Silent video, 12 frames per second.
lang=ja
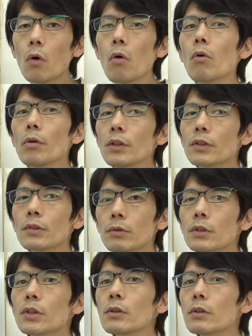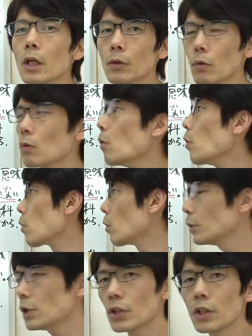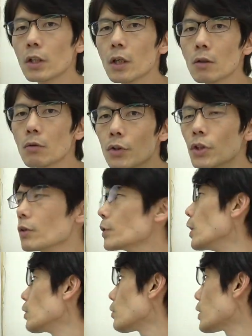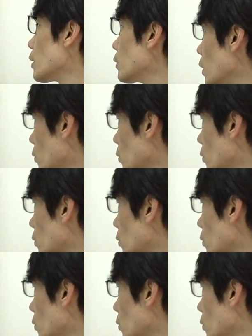公立普通科の高校に進学をしてる生徒さんだ